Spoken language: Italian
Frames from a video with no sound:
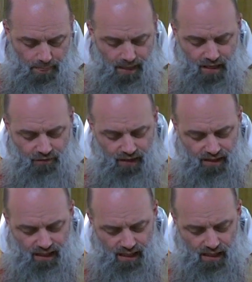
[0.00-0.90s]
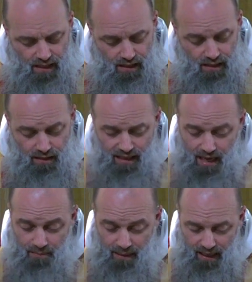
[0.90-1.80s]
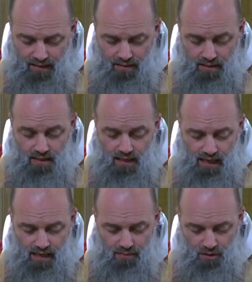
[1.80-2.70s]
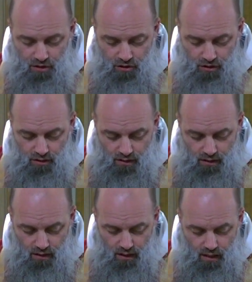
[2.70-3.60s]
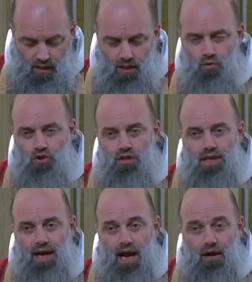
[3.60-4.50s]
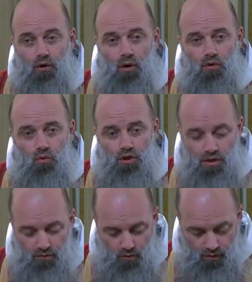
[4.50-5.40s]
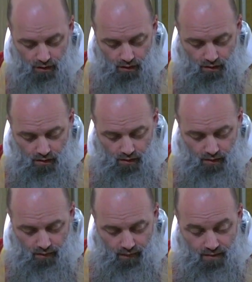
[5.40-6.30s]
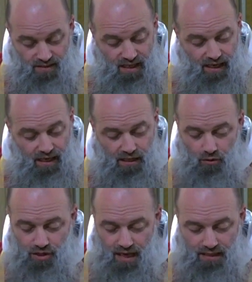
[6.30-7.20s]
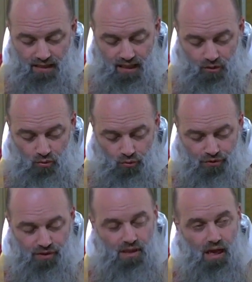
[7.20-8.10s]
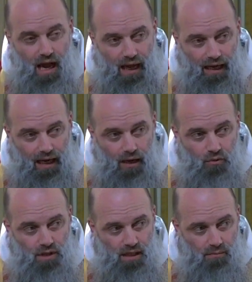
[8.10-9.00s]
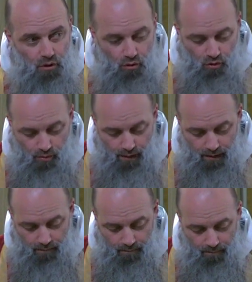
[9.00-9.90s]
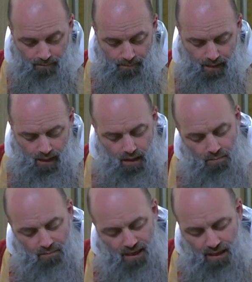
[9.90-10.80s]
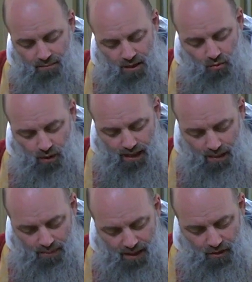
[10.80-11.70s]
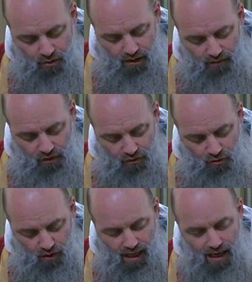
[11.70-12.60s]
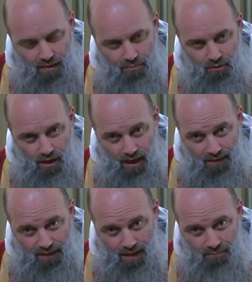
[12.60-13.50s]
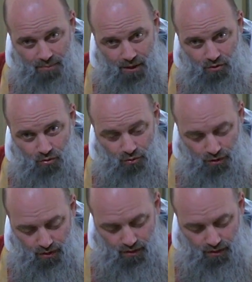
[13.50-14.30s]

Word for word: dai fratelli, dai parenti e dagli amici e uccideranno alcuni di voi. Sarete odiati da tutti a causa del mio nome, ma nemmeno un capello del vostro capo andrà perduto.